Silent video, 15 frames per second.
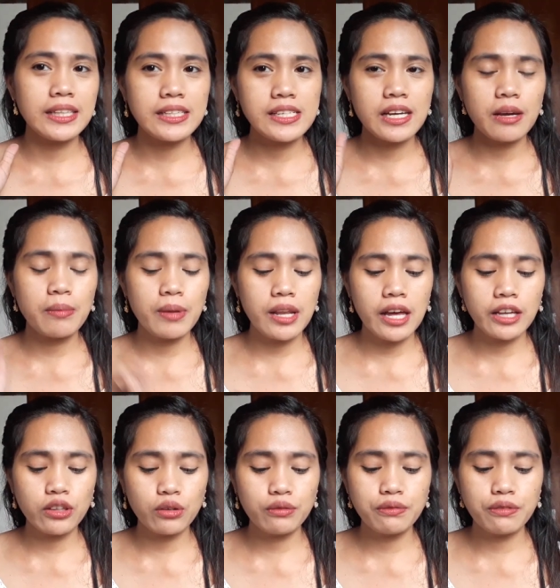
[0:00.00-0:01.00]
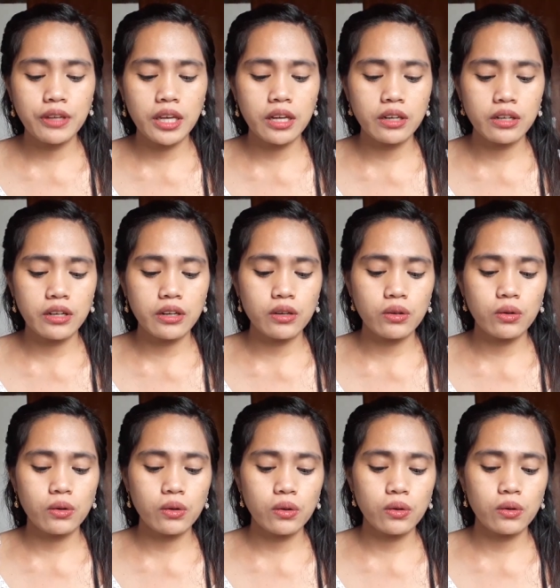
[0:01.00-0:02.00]
natin sa kabila itong finger
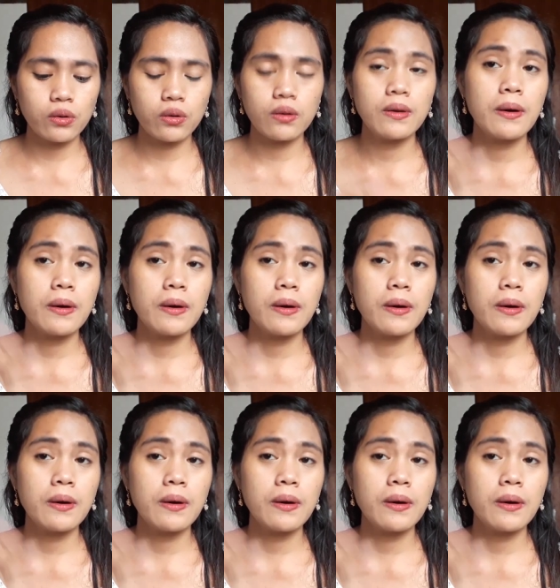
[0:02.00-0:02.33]
ko.